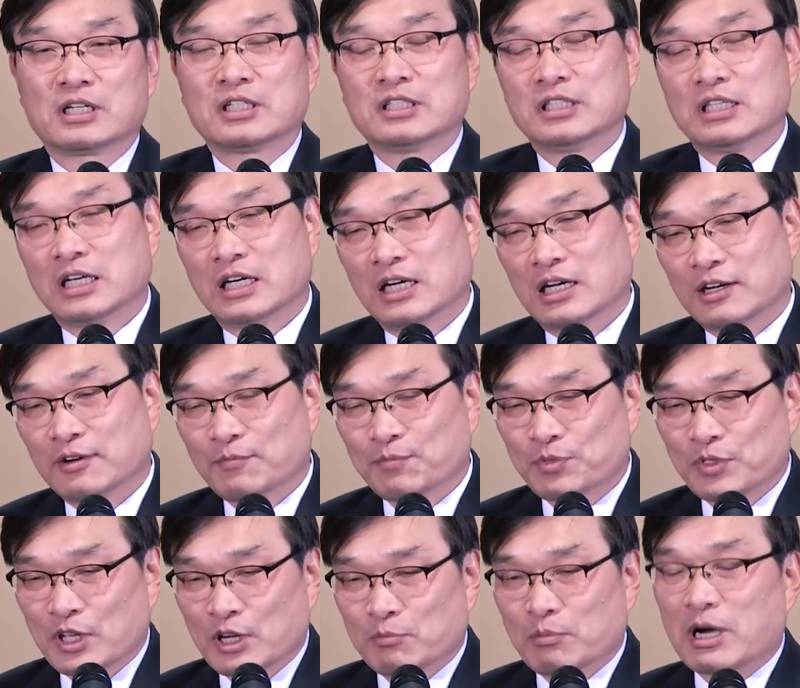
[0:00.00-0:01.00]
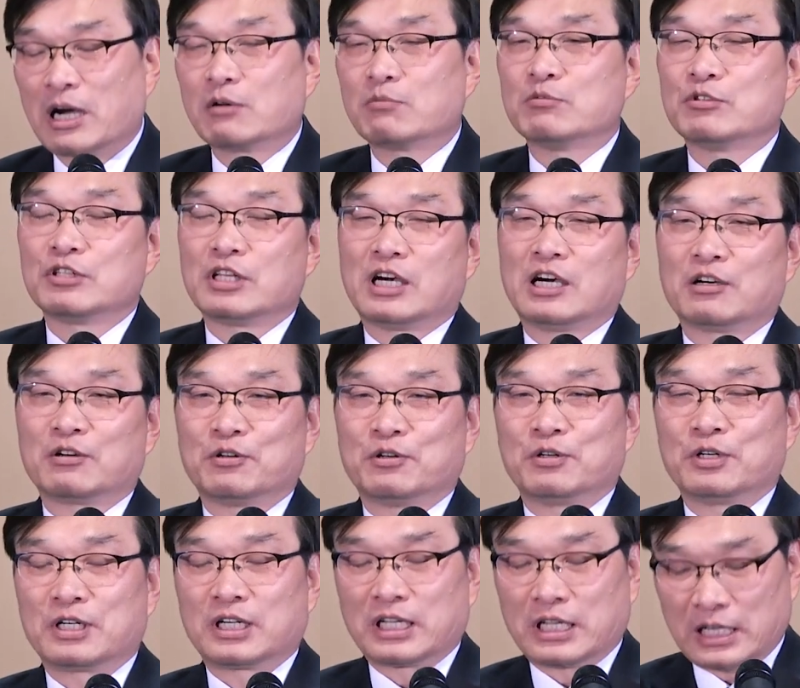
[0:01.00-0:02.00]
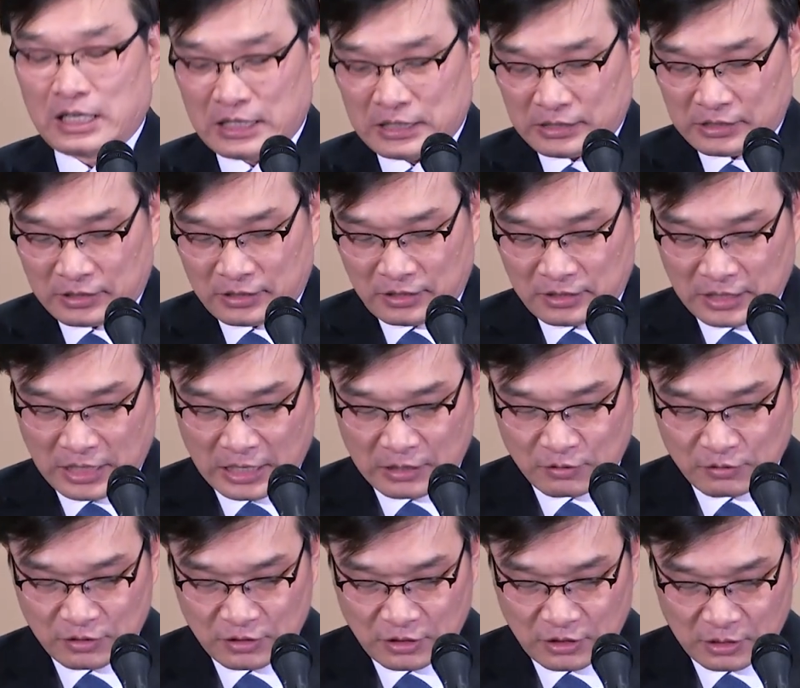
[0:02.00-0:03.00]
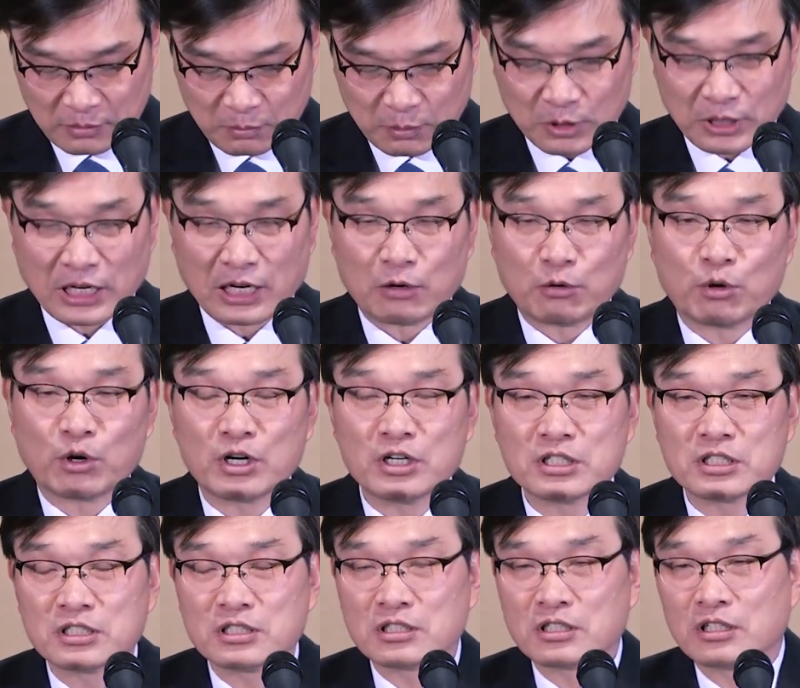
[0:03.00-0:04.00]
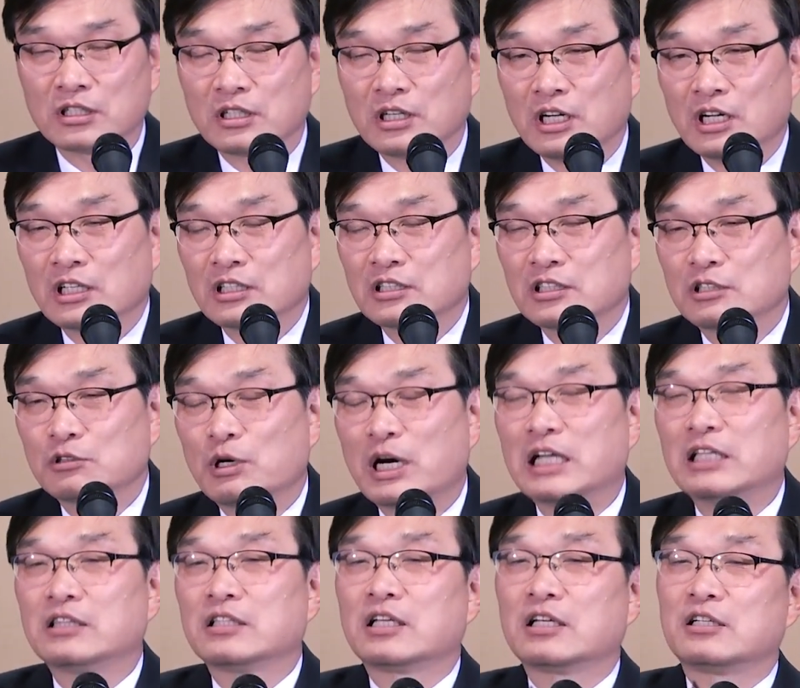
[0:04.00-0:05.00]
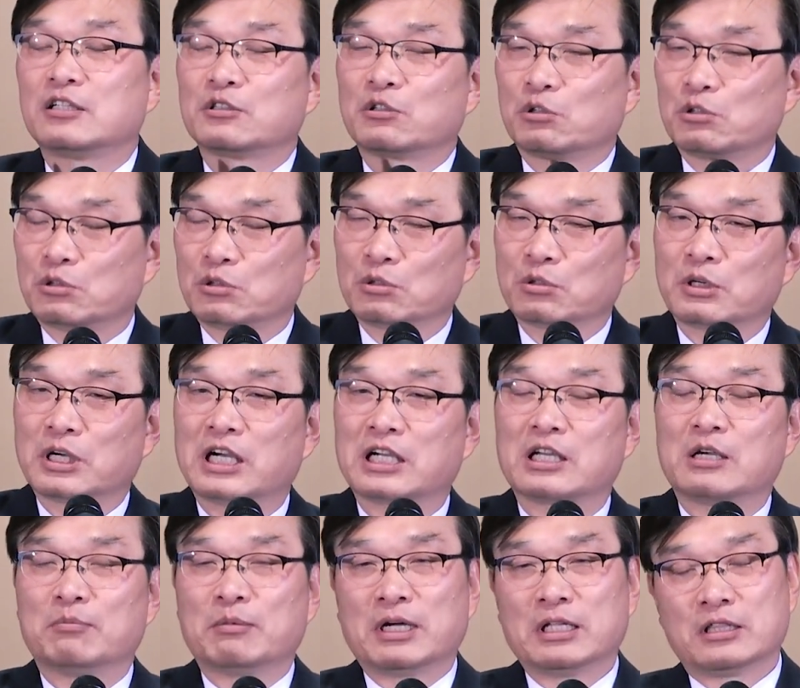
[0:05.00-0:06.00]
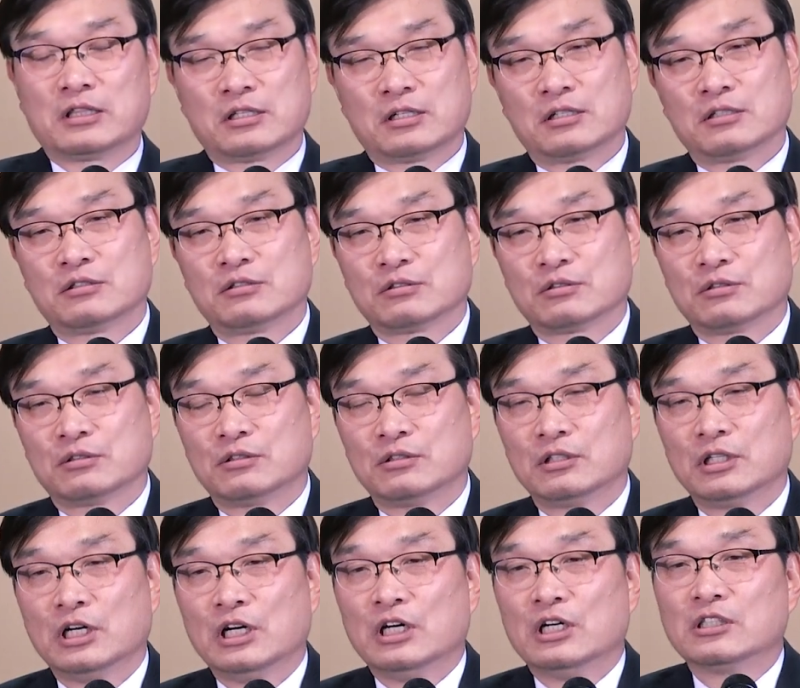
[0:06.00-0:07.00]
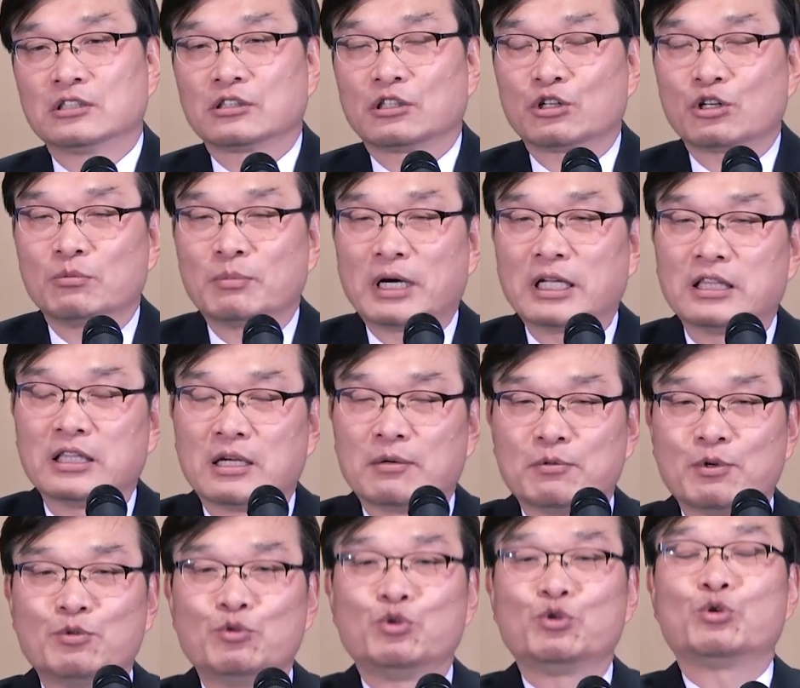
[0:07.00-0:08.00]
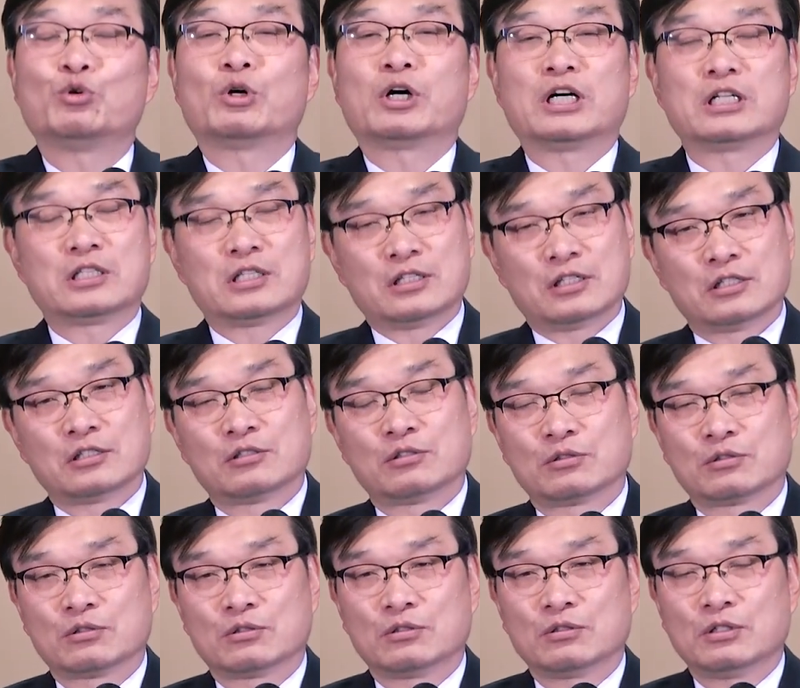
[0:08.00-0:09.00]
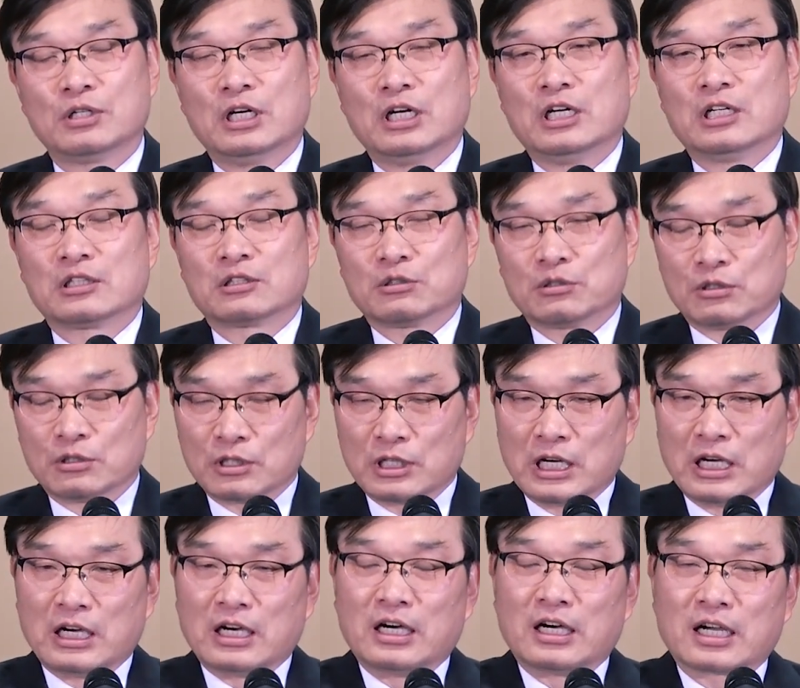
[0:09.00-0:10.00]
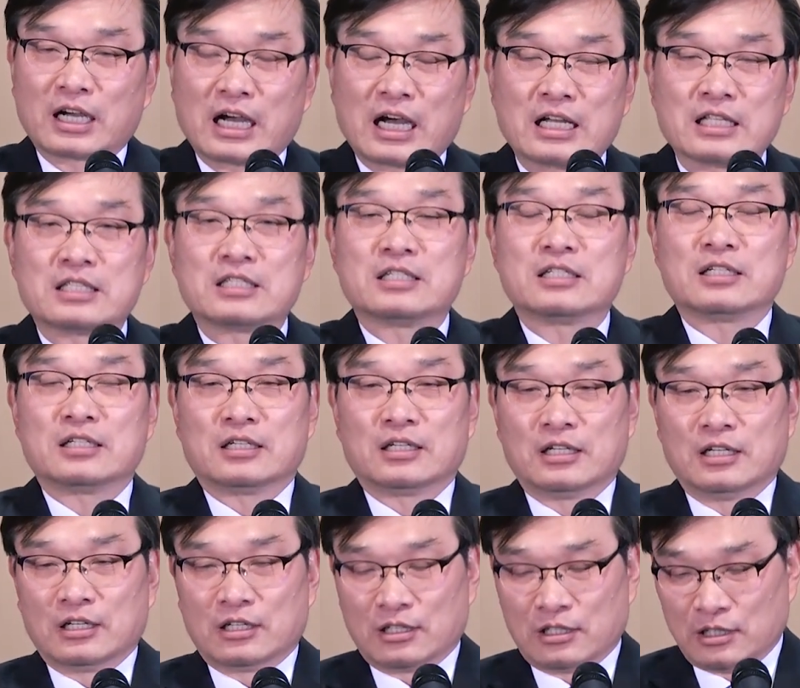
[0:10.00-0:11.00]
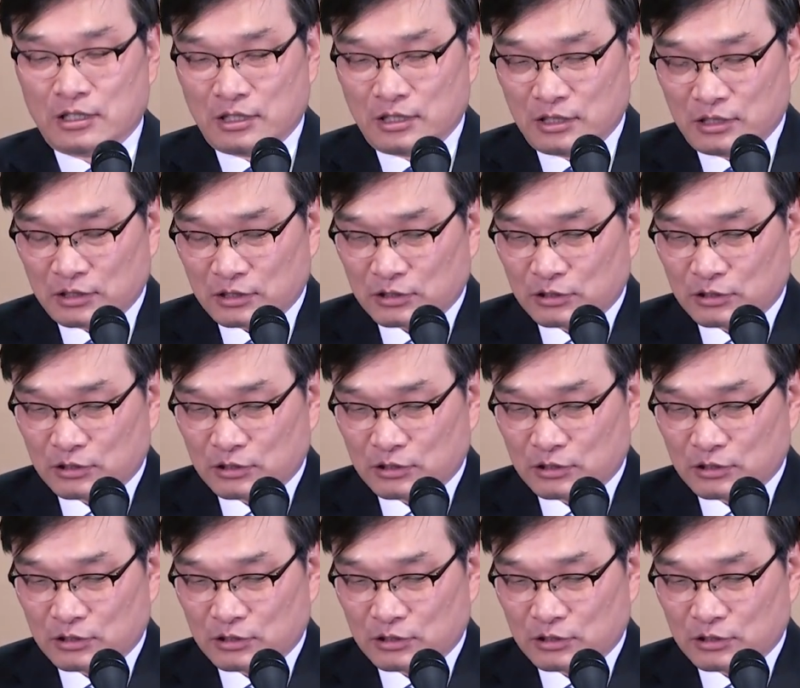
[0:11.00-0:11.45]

그냥 방문하고 이렇게 해서 나누는 것보다 훨씬 더 그 관계를 돈독하게 만들어지고 서로 만나면 위로가 되어지고 또 어, 같이 어,